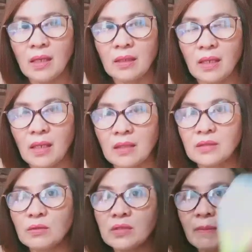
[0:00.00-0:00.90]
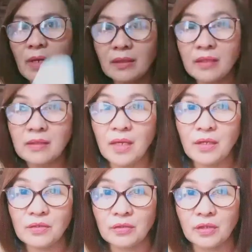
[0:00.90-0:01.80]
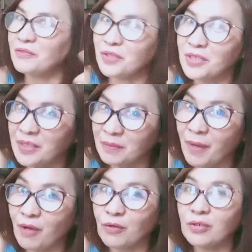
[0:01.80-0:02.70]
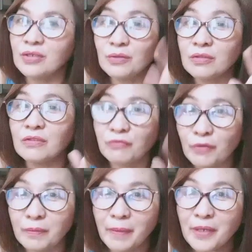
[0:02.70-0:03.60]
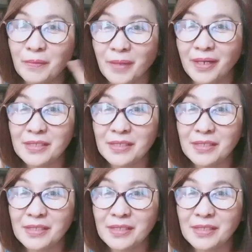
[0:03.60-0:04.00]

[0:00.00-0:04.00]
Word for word: Ayan. So, sa mga teenager, virgin pa o youthful pa yung mga